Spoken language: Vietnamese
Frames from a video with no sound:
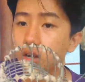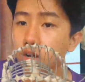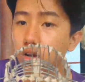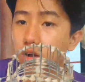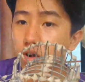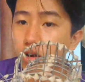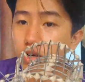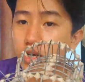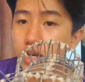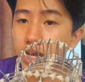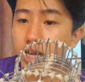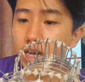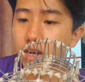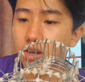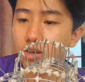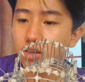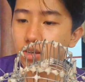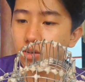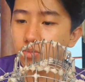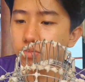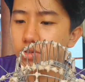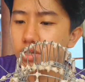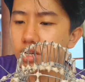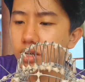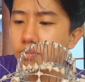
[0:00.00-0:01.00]
Còn cái này là
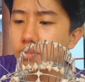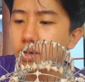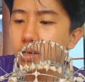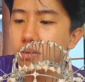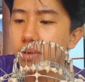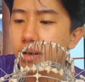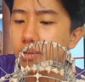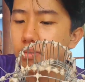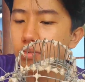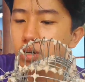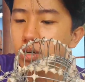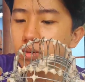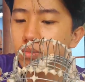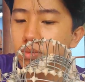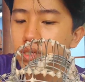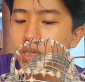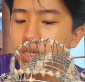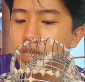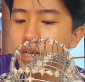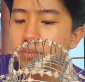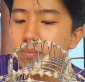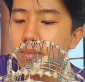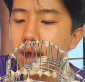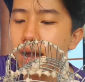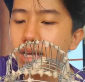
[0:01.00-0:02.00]
giống như cái mí mắt mọi người, mình chỉ
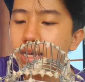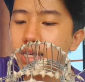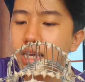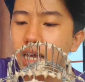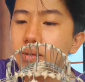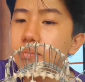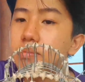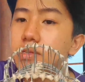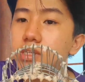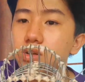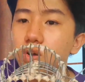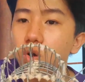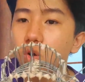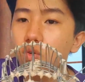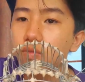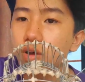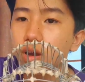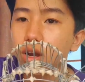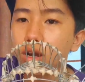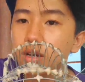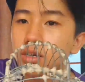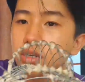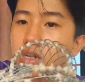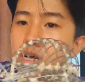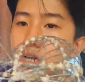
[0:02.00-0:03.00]
cần ba cái kẻ mình cột vào
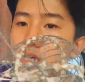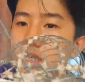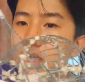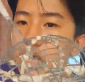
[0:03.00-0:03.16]
là đơn